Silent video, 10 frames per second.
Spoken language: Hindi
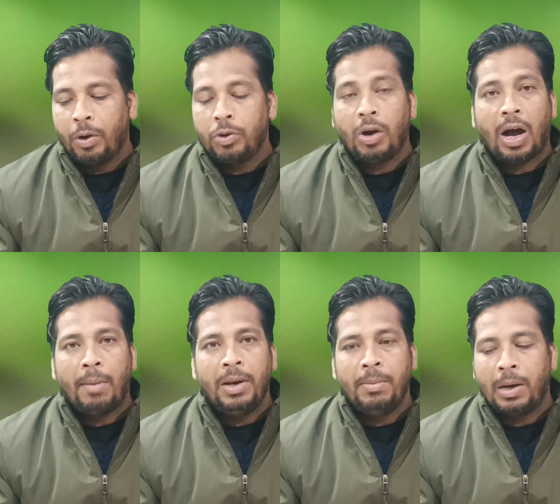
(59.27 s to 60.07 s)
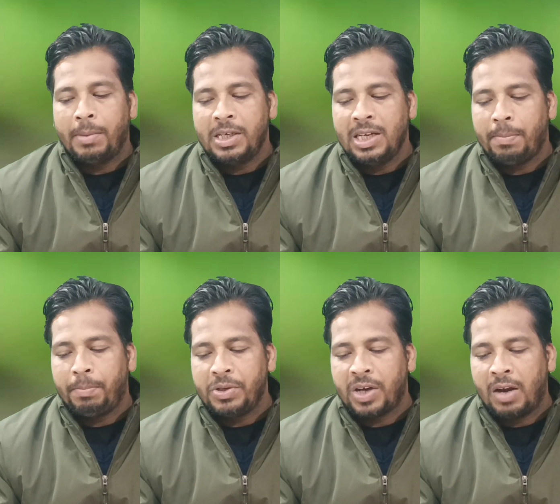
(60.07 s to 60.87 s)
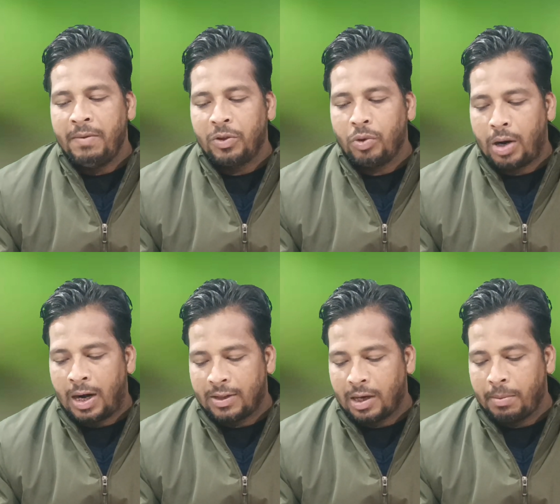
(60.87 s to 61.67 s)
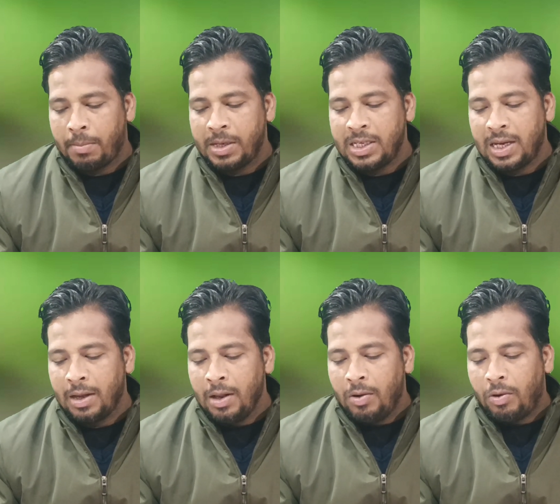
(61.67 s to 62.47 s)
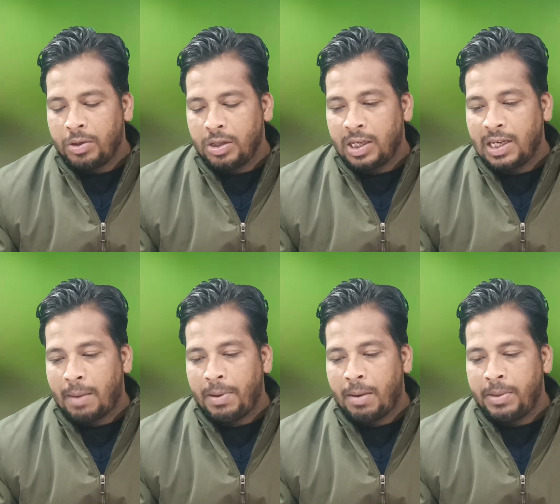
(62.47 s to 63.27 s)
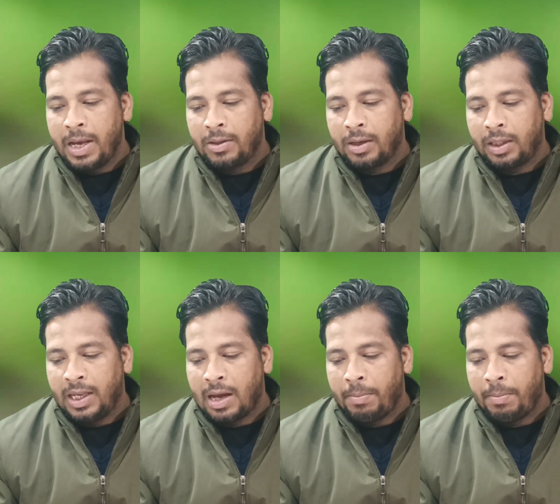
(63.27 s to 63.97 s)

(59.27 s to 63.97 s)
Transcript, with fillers: और जो अब लिमिट बची है पचानवे सौ अड़सठ पे बची है और जिसकी यहाँ पे आप देख सकते हैं